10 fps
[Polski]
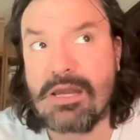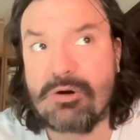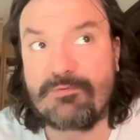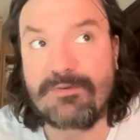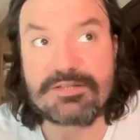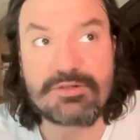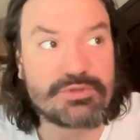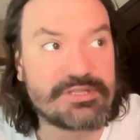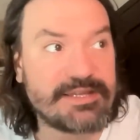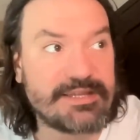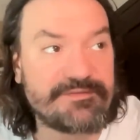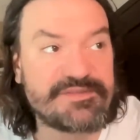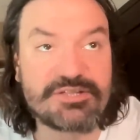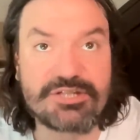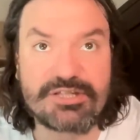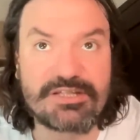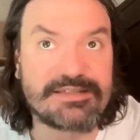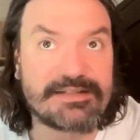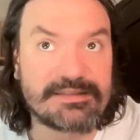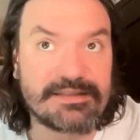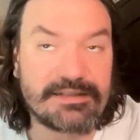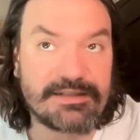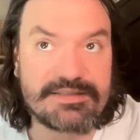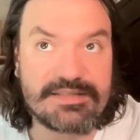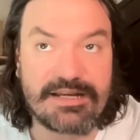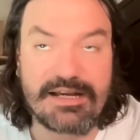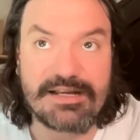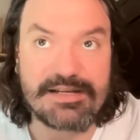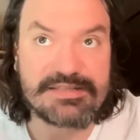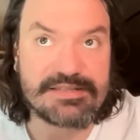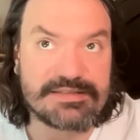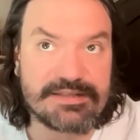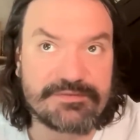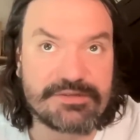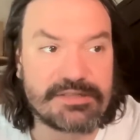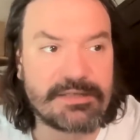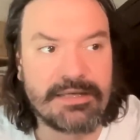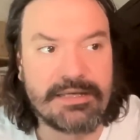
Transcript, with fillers: Uważał, że takie wskrzeszenie, taka deklaracja raz na zawsze